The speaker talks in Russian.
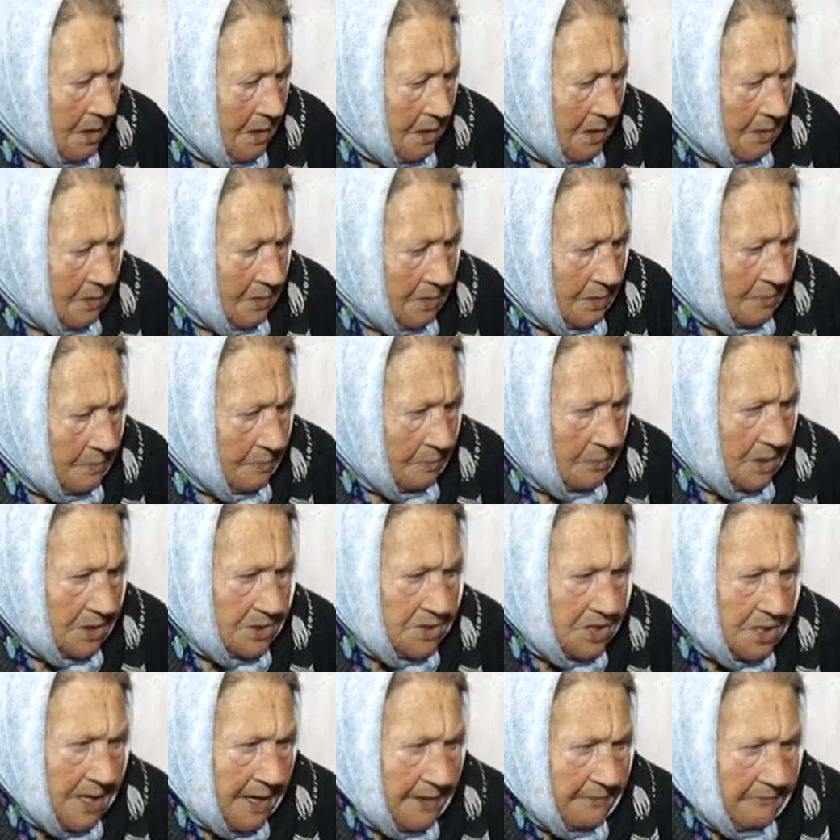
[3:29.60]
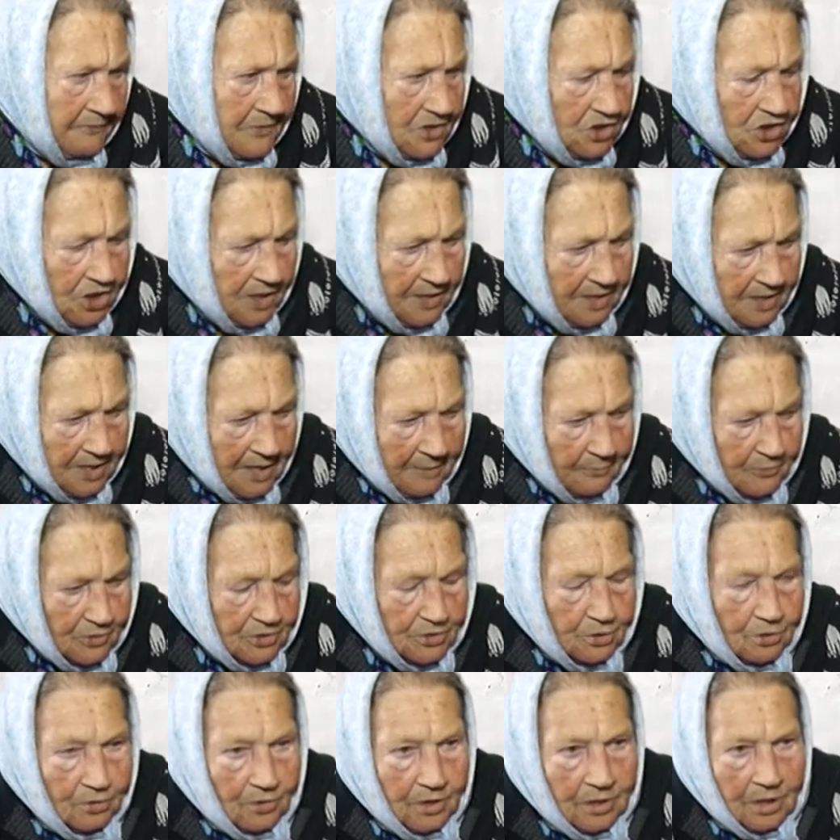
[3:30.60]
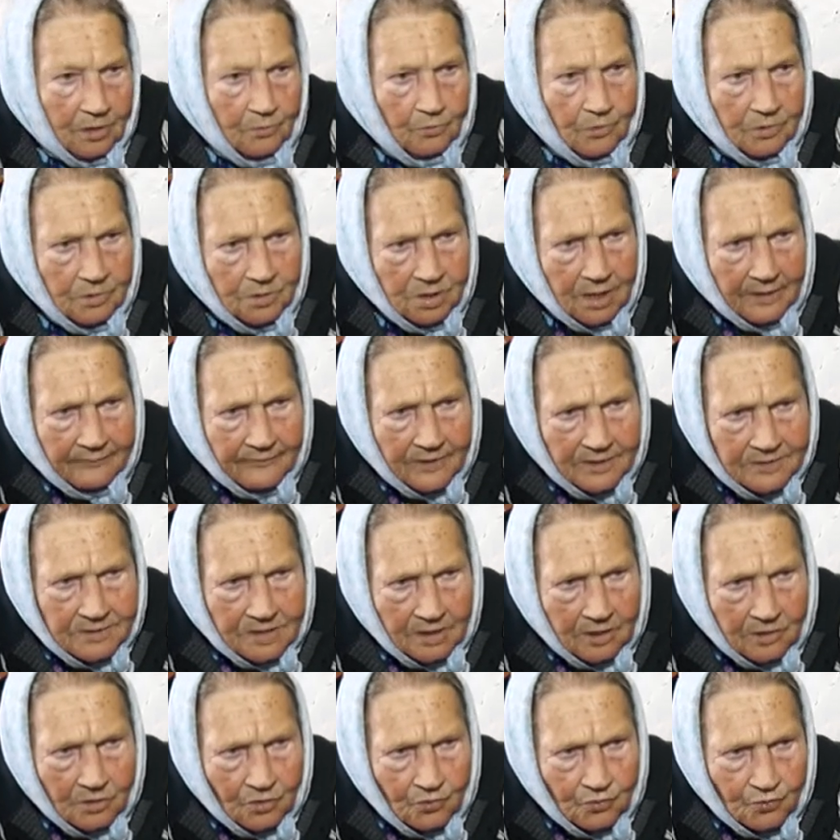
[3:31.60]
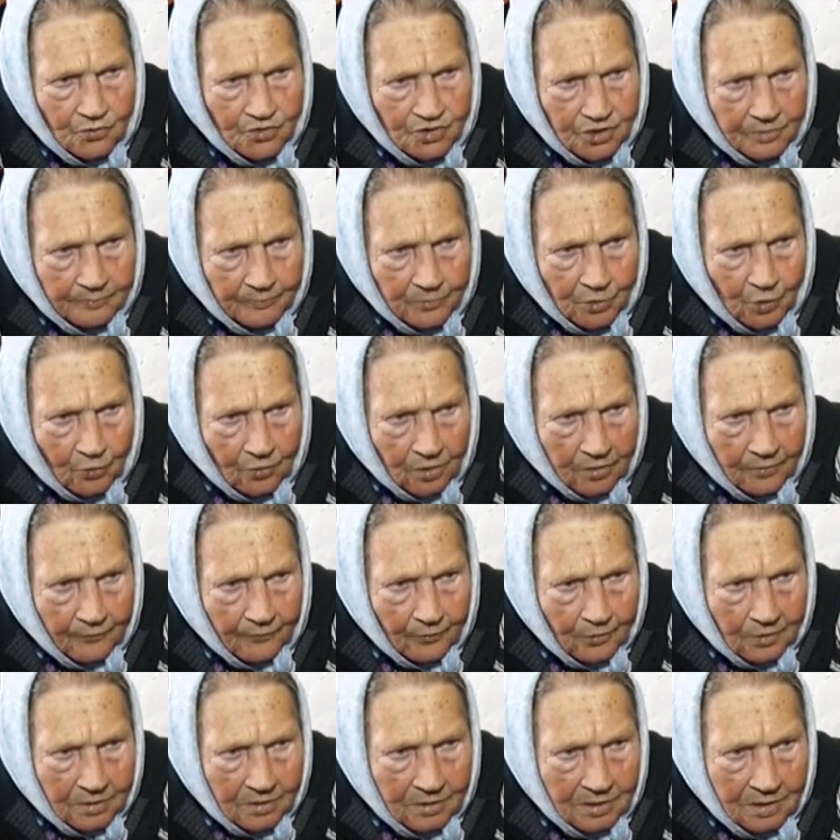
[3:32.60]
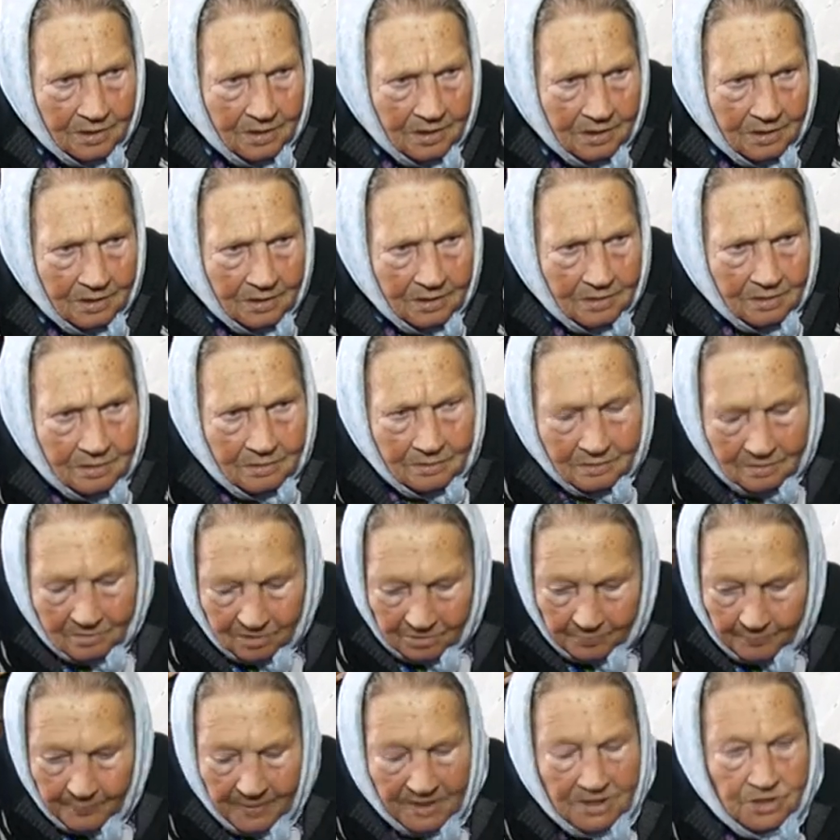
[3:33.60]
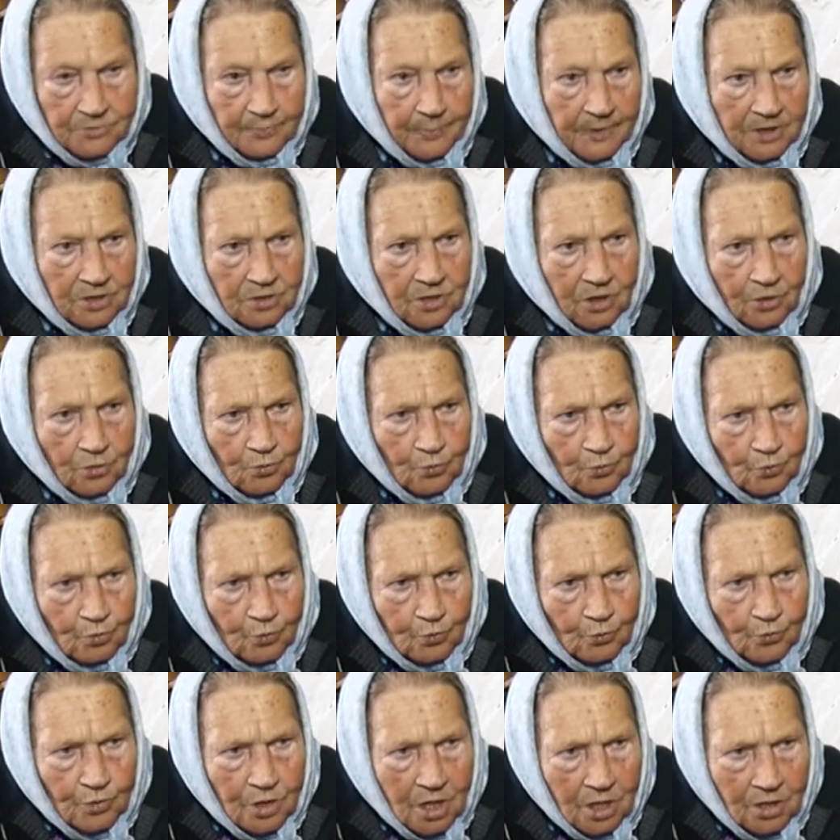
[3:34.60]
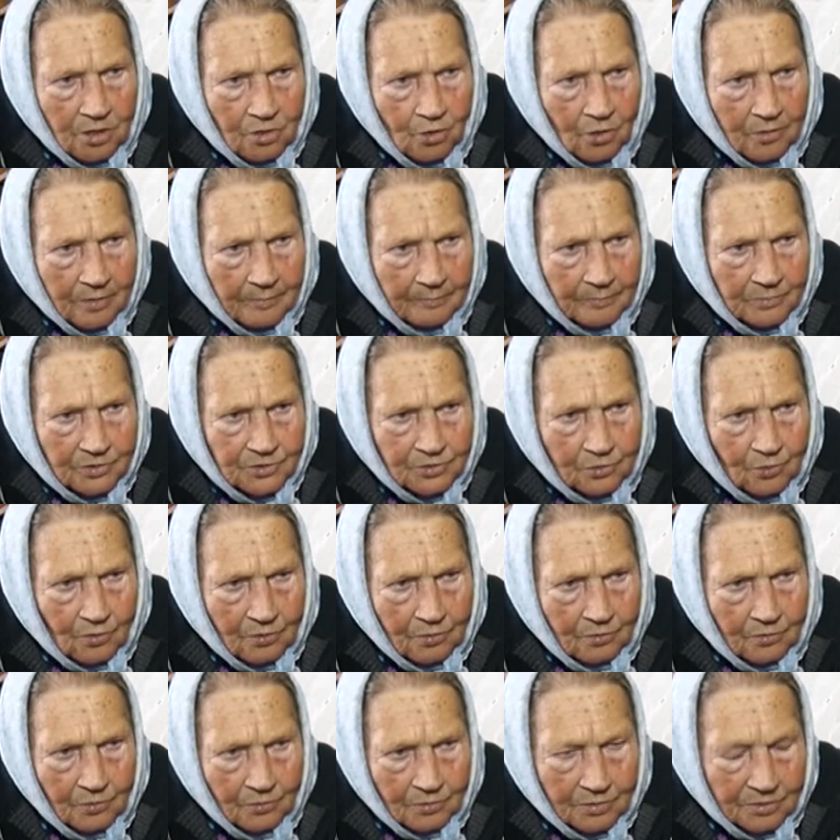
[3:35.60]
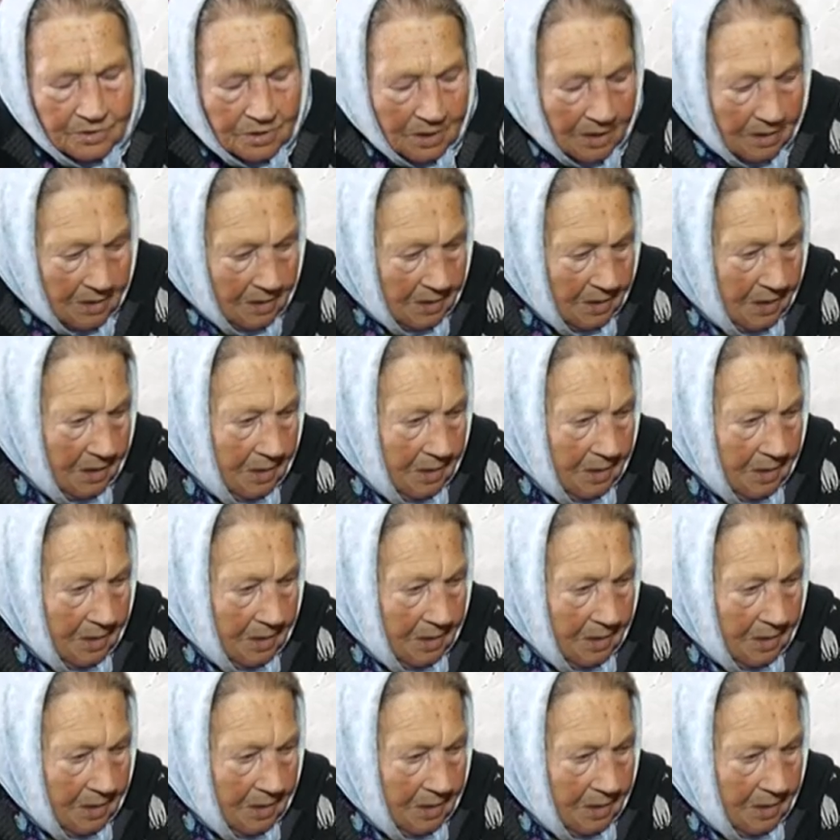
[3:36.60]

Он, мы с ней вышли на мост, она говорит, давай заключим договор. Хоть паспорт дадут, уедем из колхоза.